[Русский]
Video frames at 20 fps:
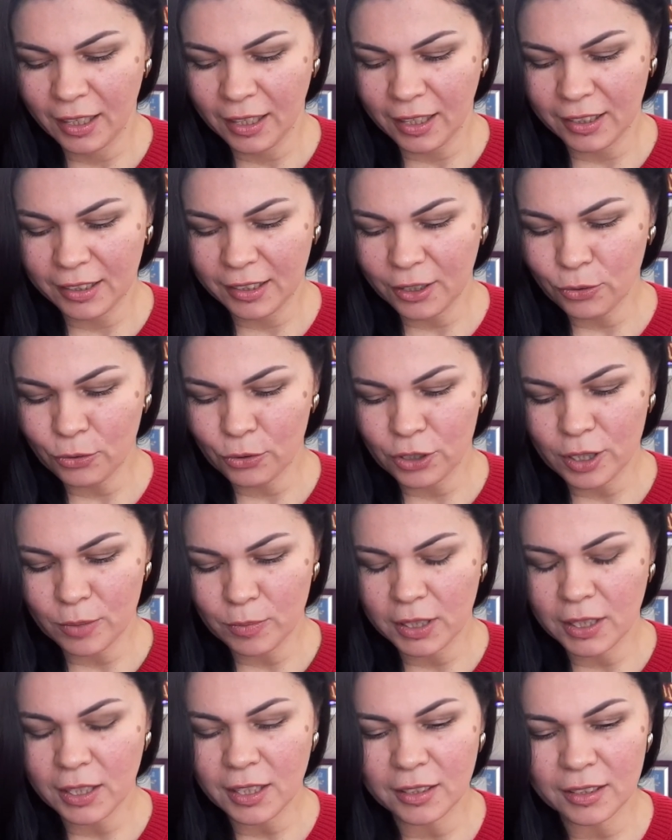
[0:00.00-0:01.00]
Она уже
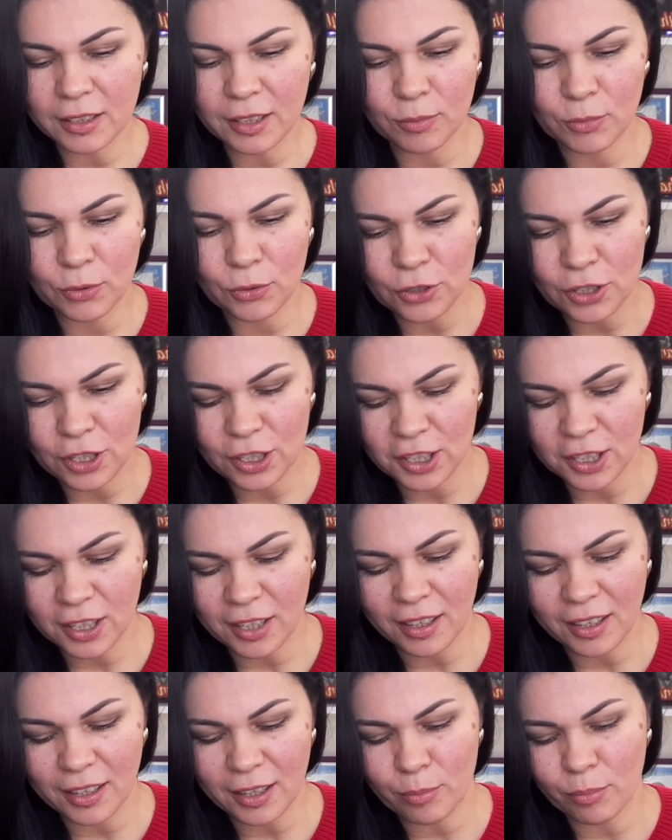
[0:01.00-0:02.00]
мне
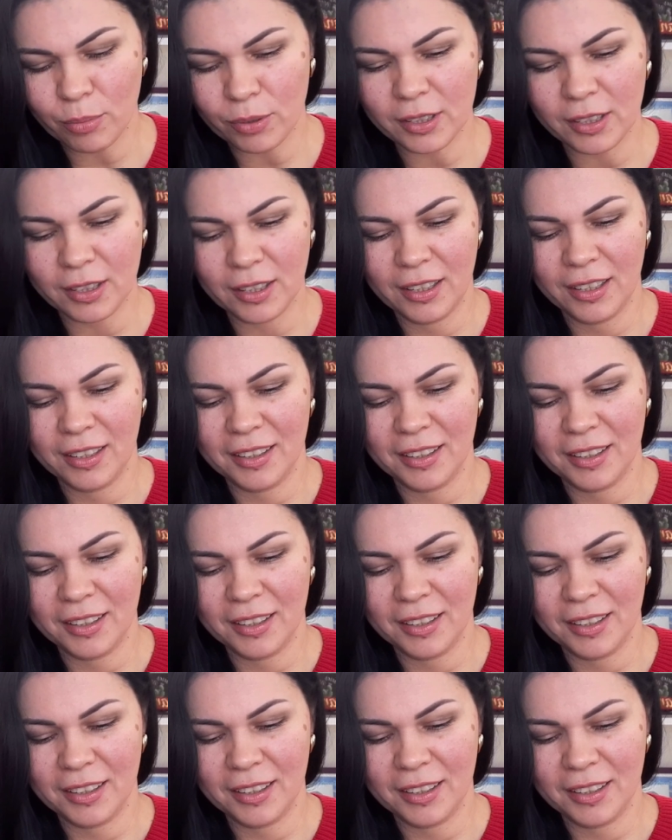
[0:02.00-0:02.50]
немножечко как бы